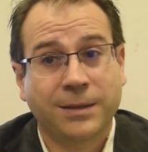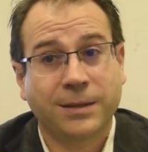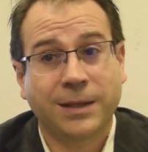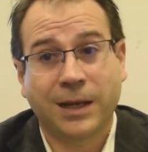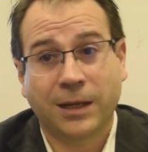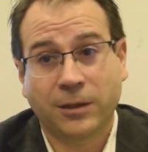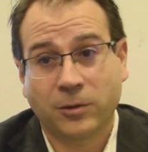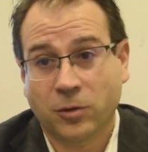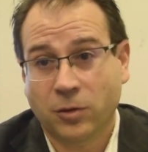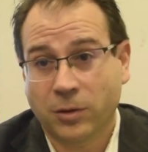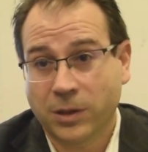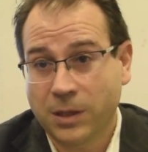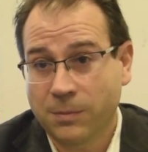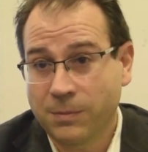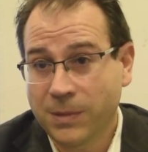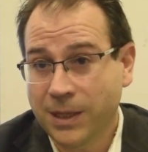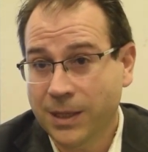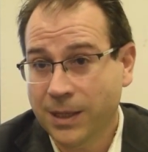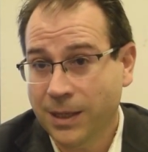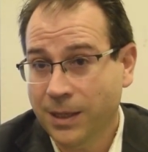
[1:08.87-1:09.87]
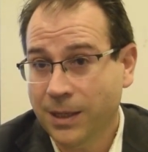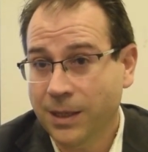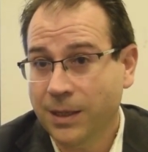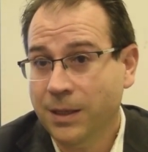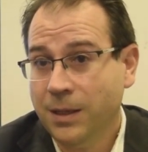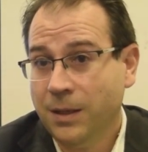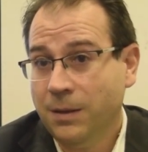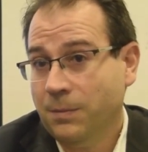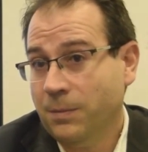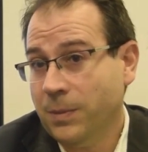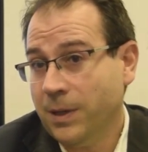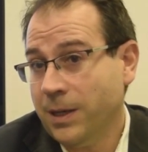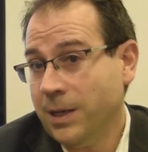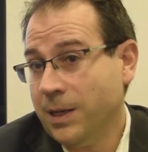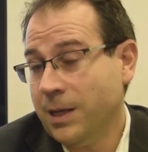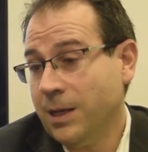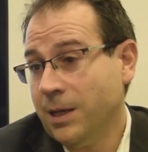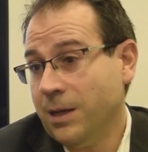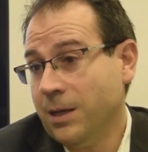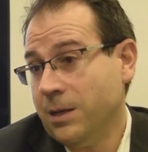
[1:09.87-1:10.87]
electroquímica
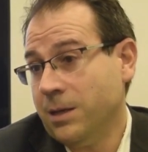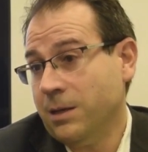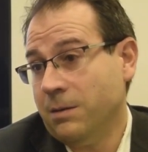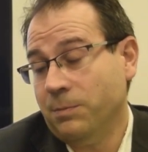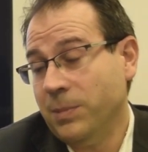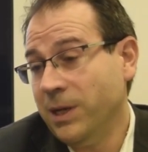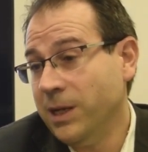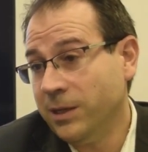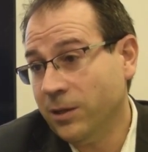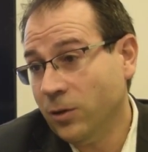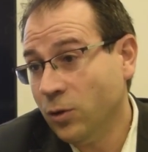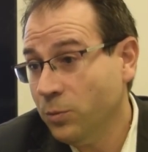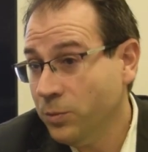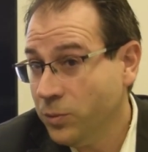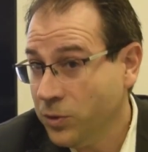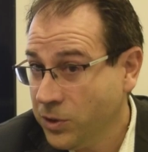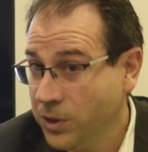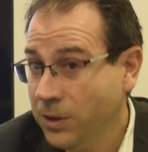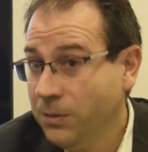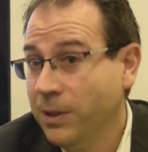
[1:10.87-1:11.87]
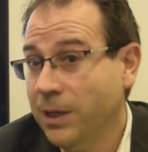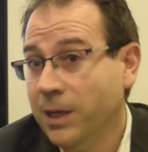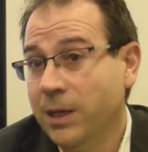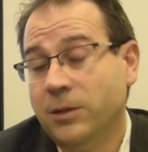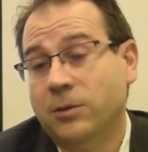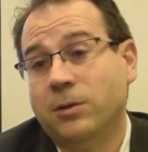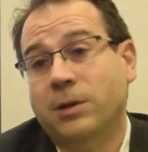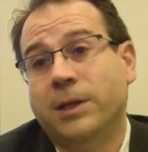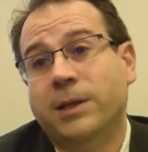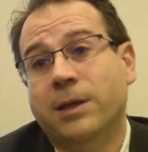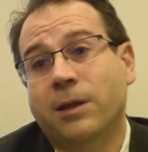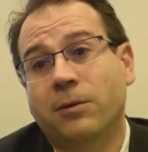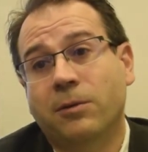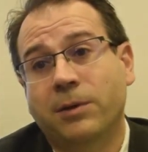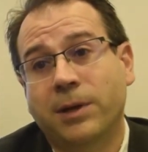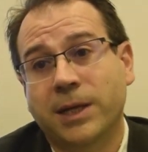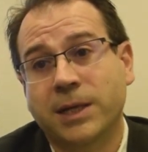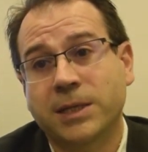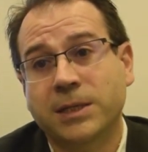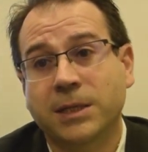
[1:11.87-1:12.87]
para pilas de combustible de
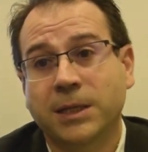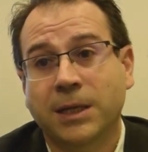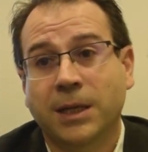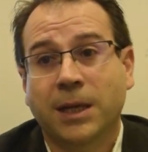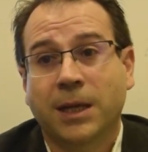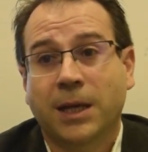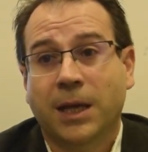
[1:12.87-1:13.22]
catalizadores,